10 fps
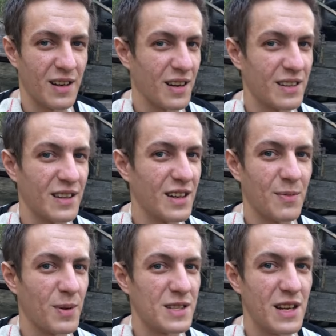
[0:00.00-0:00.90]
А ты как
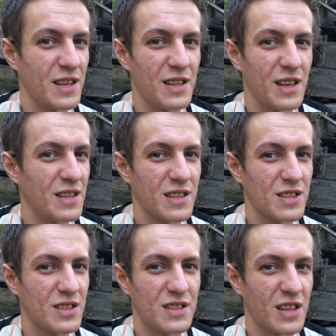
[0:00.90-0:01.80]
последний, я не,
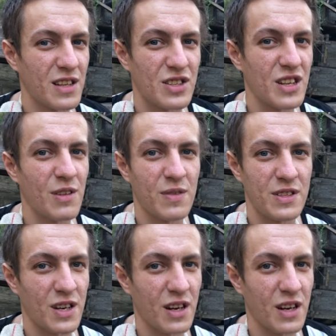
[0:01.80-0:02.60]
даже не знаю, даже не офицера,